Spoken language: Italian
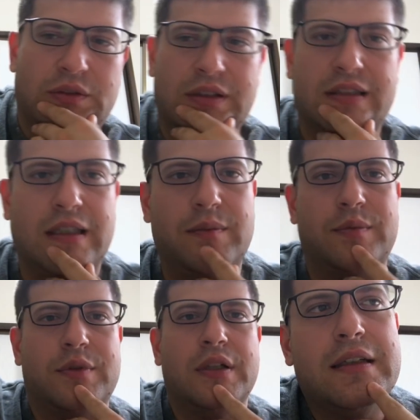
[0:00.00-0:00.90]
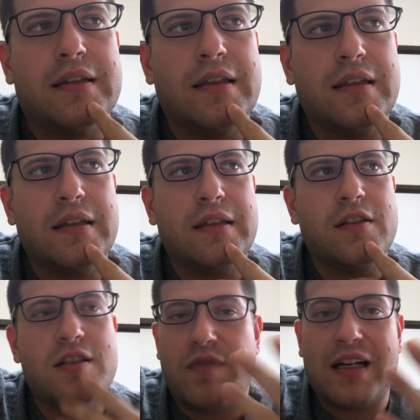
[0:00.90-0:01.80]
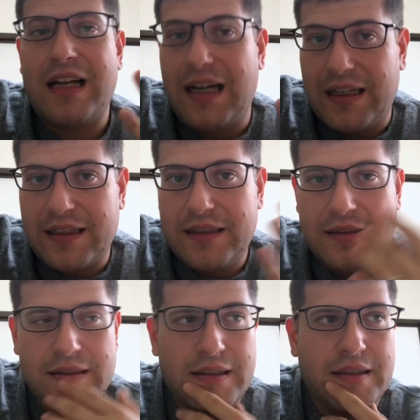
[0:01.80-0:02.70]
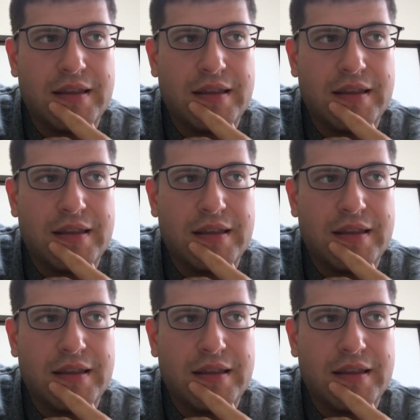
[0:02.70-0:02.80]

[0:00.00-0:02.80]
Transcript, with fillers: non è tempo di svagare.